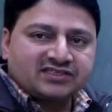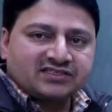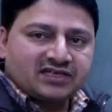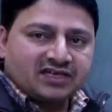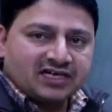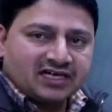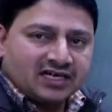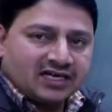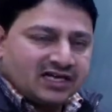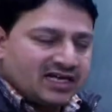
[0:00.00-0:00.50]

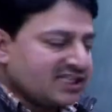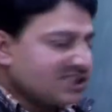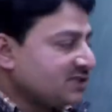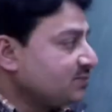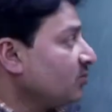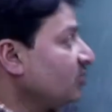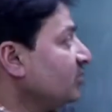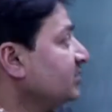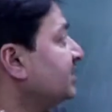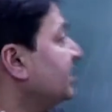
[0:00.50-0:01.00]
करेंगे
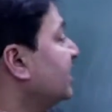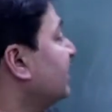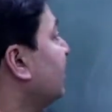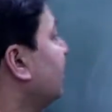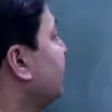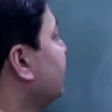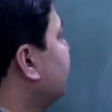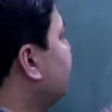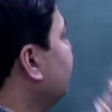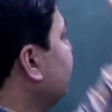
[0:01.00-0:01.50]
नेक्स्ट
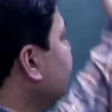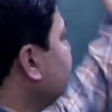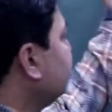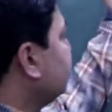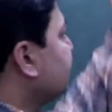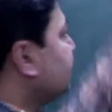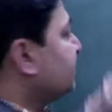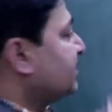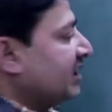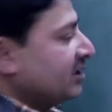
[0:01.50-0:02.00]
पॉलीसेक्राइड की
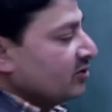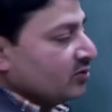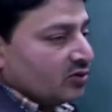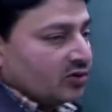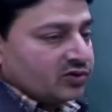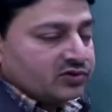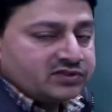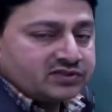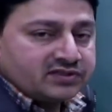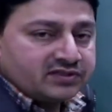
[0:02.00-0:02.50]

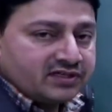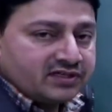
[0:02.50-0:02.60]
सेलुलोज